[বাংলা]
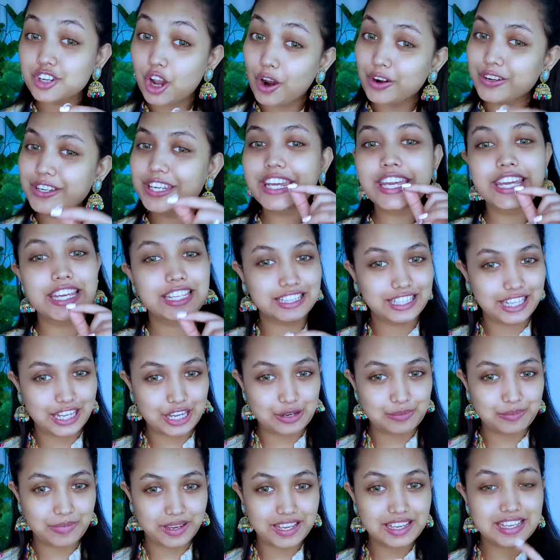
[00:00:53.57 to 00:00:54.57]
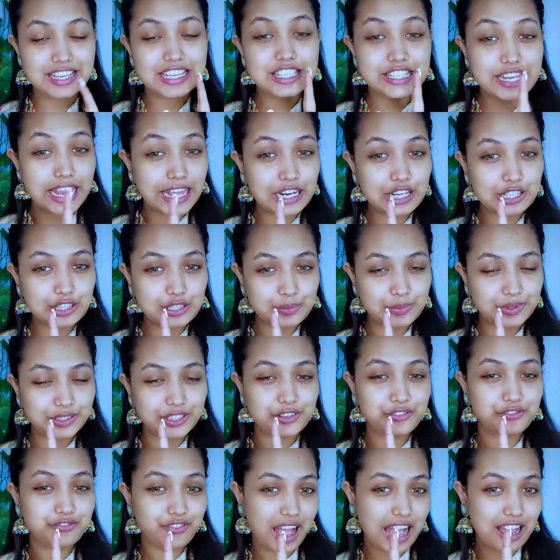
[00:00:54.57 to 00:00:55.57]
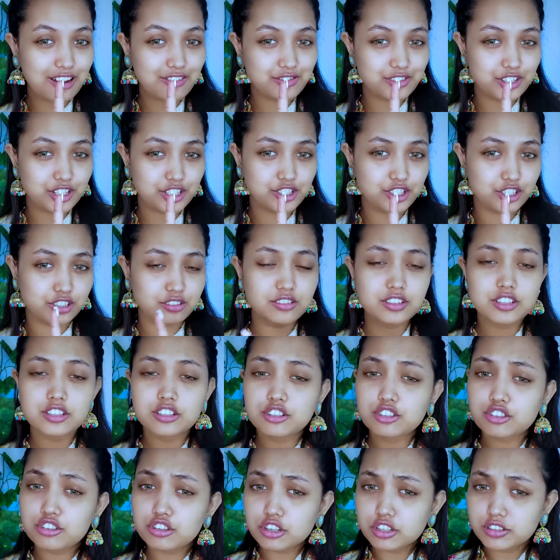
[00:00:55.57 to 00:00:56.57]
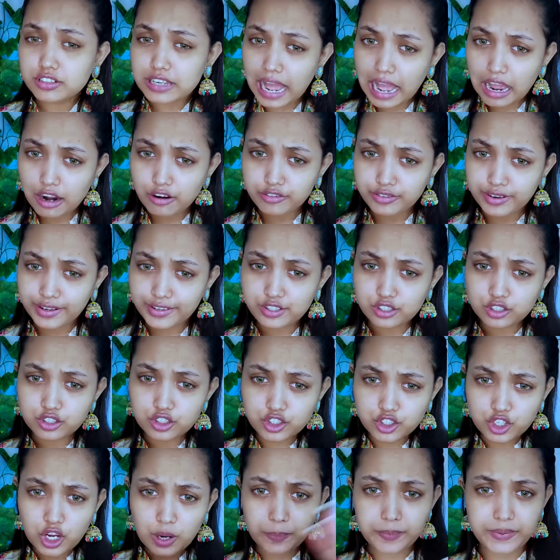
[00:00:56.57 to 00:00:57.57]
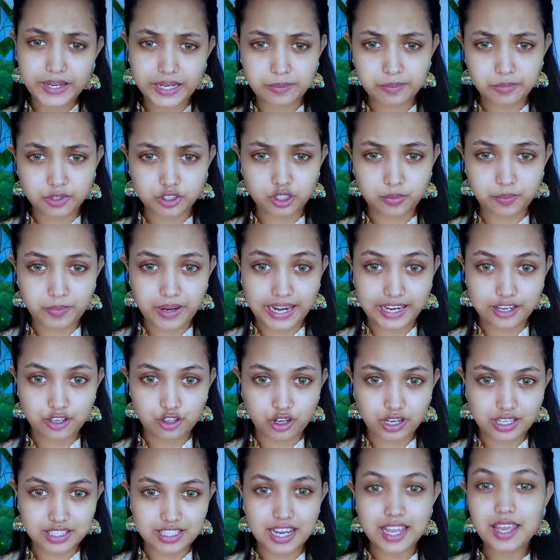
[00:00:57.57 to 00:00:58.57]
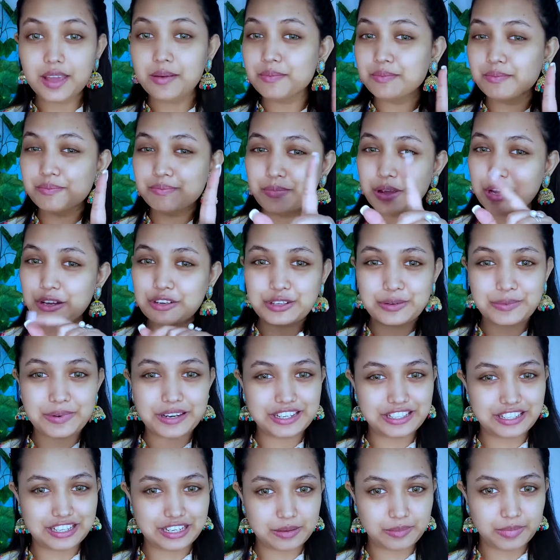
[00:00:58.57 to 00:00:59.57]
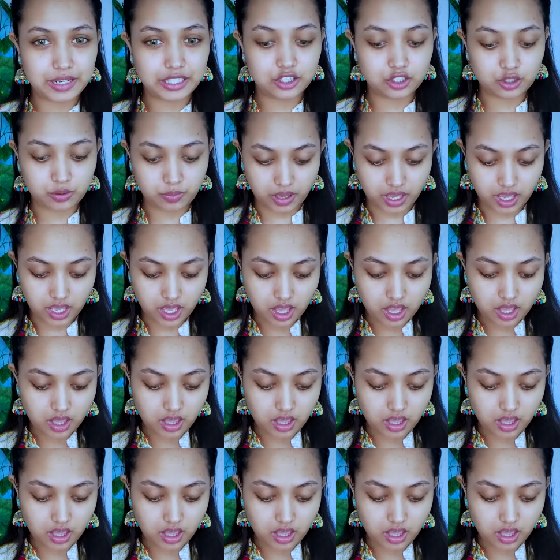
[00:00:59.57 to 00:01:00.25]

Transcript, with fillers: সঠিক নিয়মে যেন তোমাদের ফাউন্ডেশন ফাউন্ডেশন চক ঠিক মতো ব্লেন্ড হয়ে যায় বিউটি ব্লেন্ডারের মাধ্যমে